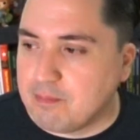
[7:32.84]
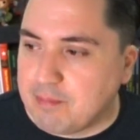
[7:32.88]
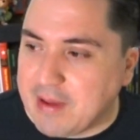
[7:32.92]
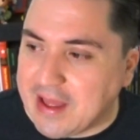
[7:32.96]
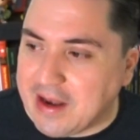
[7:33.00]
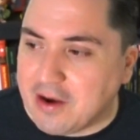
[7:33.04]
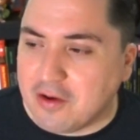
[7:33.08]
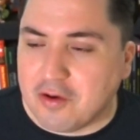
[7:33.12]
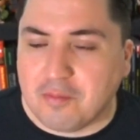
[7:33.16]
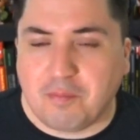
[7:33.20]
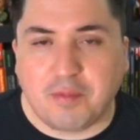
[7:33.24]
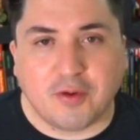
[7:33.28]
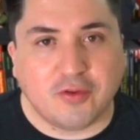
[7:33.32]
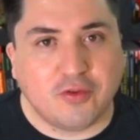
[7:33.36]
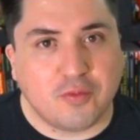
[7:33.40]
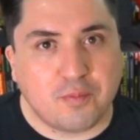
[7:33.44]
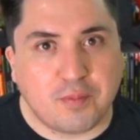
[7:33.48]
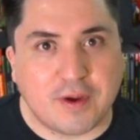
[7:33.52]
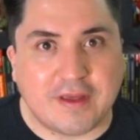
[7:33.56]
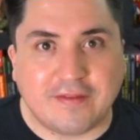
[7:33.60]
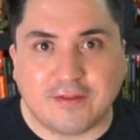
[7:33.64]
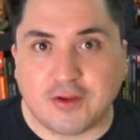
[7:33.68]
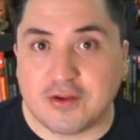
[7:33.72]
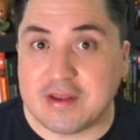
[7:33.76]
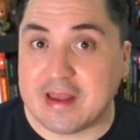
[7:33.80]
Pero por
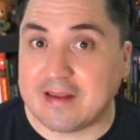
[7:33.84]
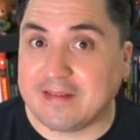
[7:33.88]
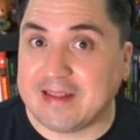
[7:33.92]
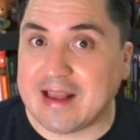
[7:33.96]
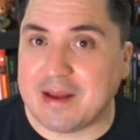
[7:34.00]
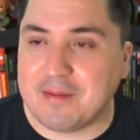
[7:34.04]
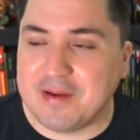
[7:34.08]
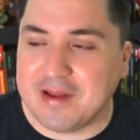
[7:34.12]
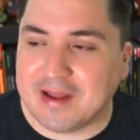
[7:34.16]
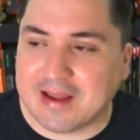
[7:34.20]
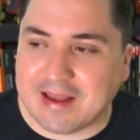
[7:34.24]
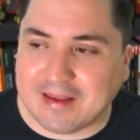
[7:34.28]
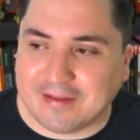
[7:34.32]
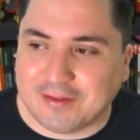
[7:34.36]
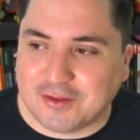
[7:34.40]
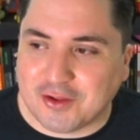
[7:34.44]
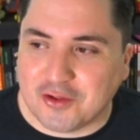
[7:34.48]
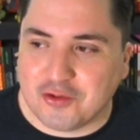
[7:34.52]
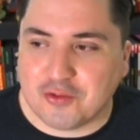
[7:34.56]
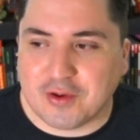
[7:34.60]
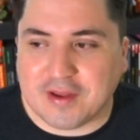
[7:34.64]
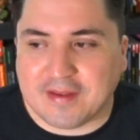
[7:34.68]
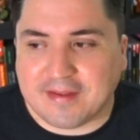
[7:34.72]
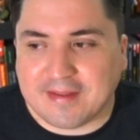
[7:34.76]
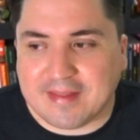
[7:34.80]
supuesto ya saben que
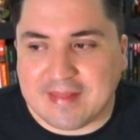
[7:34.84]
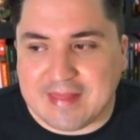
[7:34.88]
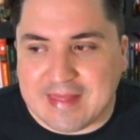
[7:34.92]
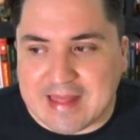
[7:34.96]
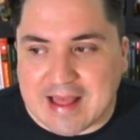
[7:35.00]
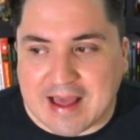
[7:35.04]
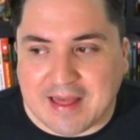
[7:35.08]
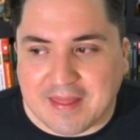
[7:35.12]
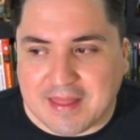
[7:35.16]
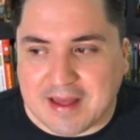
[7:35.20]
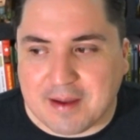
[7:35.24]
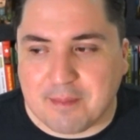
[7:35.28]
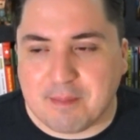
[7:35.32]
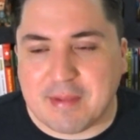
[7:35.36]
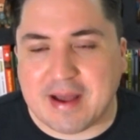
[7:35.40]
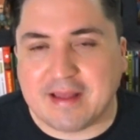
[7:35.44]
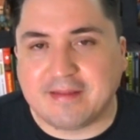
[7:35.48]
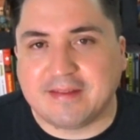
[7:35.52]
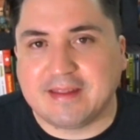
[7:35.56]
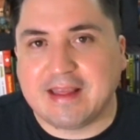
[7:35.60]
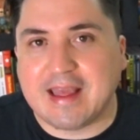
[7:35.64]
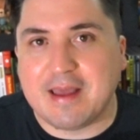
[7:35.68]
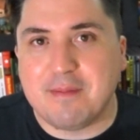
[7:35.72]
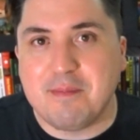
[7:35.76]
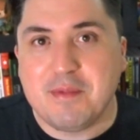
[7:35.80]
esto no es nada
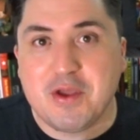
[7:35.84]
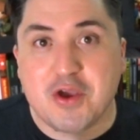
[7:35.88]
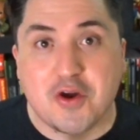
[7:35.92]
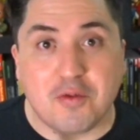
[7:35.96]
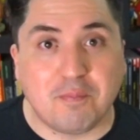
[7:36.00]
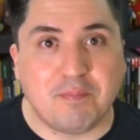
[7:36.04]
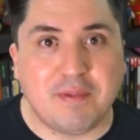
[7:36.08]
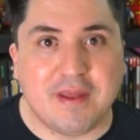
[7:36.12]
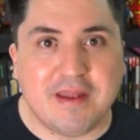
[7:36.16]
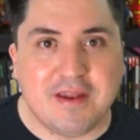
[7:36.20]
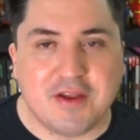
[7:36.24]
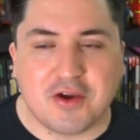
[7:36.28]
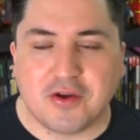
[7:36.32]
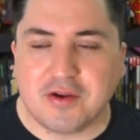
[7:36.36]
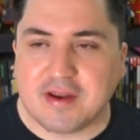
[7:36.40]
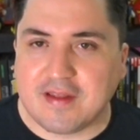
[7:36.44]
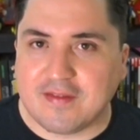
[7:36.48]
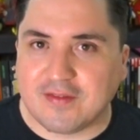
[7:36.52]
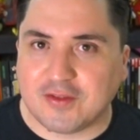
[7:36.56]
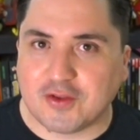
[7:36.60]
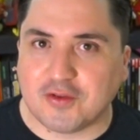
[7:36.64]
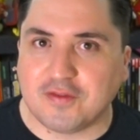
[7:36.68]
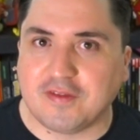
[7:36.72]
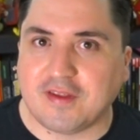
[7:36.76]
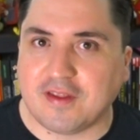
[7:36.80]
más que mi opinión,
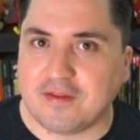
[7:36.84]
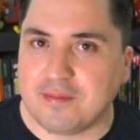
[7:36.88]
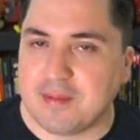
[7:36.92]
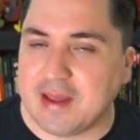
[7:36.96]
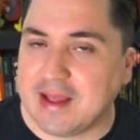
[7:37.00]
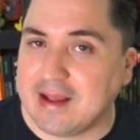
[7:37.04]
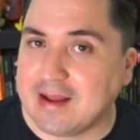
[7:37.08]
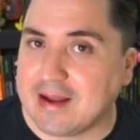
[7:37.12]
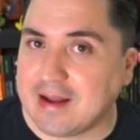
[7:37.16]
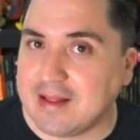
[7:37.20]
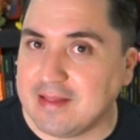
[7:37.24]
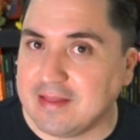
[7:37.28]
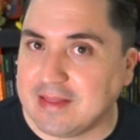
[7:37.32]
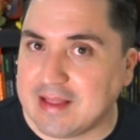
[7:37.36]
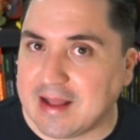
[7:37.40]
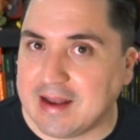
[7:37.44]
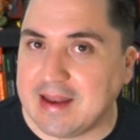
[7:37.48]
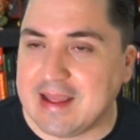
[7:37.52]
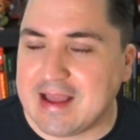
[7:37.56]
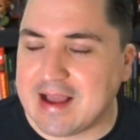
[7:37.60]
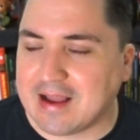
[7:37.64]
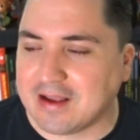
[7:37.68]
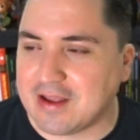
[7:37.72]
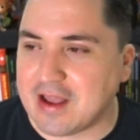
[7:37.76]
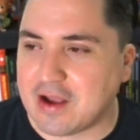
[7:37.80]
entonces me
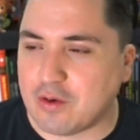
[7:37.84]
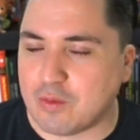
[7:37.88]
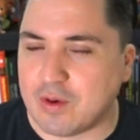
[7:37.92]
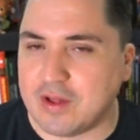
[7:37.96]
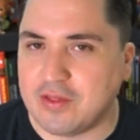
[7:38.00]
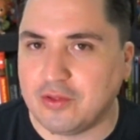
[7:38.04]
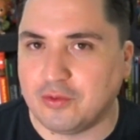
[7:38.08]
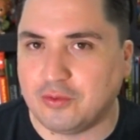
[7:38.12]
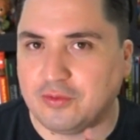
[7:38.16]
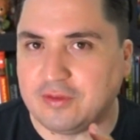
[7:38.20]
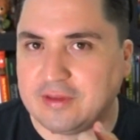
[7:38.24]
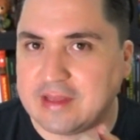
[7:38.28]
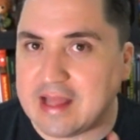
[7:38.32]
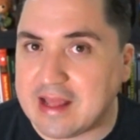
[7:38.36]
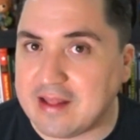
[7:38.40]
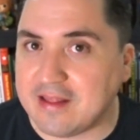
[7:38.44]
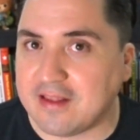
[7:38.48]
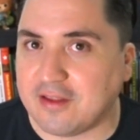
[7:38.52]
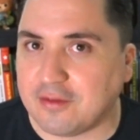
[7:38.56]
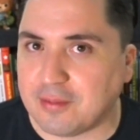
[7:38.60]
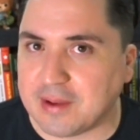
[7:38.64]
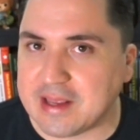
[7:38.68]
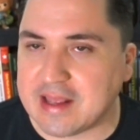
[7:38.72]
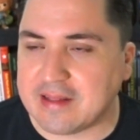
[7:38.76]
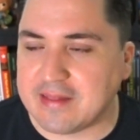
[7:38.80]
encantaría que cuando
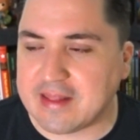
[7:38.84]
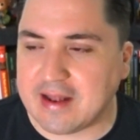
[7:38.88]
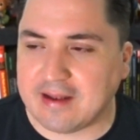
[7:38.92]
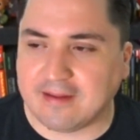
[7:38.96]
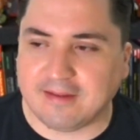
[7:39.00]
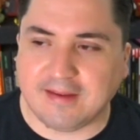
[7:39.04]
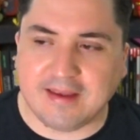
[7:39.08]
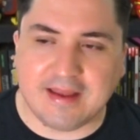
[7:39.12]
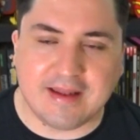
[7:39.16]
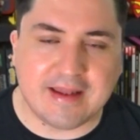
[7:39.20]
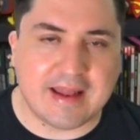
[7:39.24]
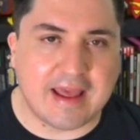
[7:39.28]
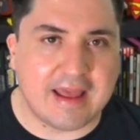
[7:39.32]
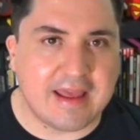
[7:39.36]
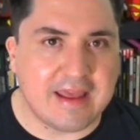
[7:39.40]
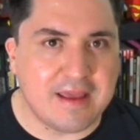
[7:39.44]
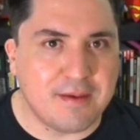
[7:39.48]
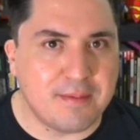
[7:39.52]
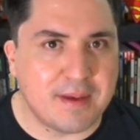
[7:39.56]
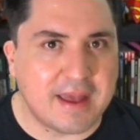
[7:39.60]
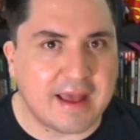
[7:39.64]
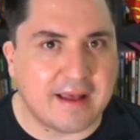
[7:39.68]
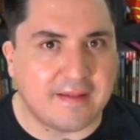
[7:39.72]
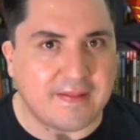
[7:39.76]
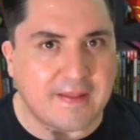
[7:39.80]
ustedes vayan al cine y
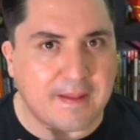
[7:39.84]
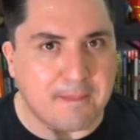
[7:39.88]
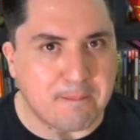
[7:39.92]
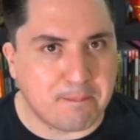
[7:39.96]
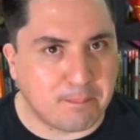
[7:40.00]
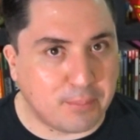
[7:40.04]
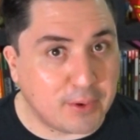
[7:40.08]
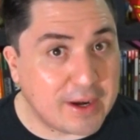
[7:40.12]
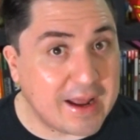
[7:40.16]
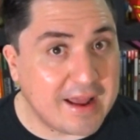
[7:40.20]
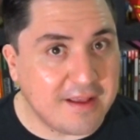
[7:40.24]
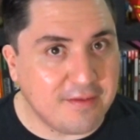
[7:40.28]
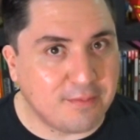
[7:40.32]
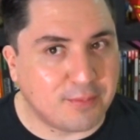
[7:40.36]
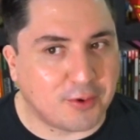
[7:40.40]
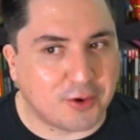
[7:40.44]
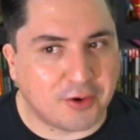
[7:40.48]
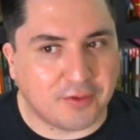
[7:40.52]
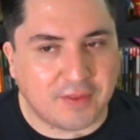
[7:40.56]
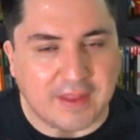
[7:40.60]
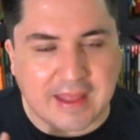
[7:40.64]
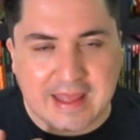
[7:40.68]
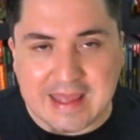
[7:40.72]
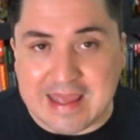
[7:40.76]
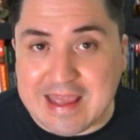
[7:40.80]
vean
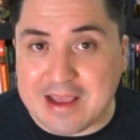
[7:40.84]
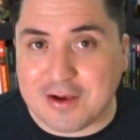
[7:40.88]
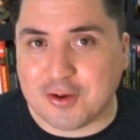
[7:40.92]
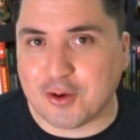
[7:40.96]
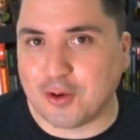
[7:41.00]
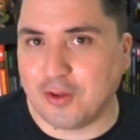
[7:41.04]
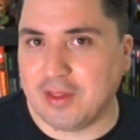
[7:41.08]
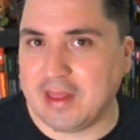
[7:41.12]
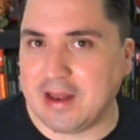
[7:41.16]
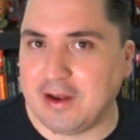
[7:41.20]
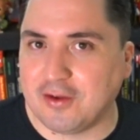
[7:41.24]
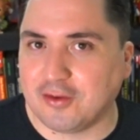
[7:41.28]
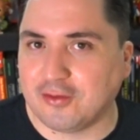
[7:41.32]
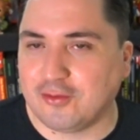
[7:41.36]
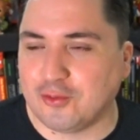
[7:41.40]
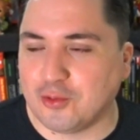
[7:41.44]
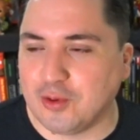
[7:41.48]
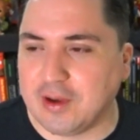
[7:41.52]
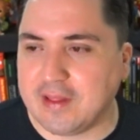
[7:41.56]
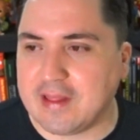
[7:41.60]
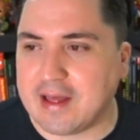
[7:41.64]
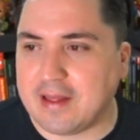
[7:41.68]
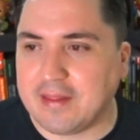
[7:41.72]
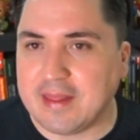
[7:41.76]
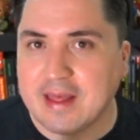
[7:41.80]
brightborn Hijo de la
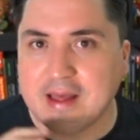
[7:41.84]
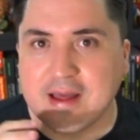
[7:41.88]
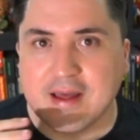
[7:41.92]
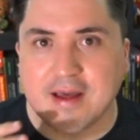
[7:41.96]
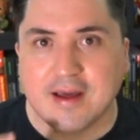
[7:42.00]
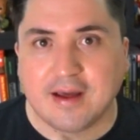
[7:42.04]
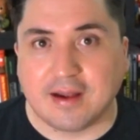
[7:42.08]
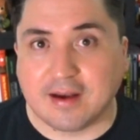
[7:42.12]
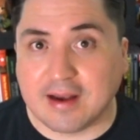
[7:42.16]
Oscuridad,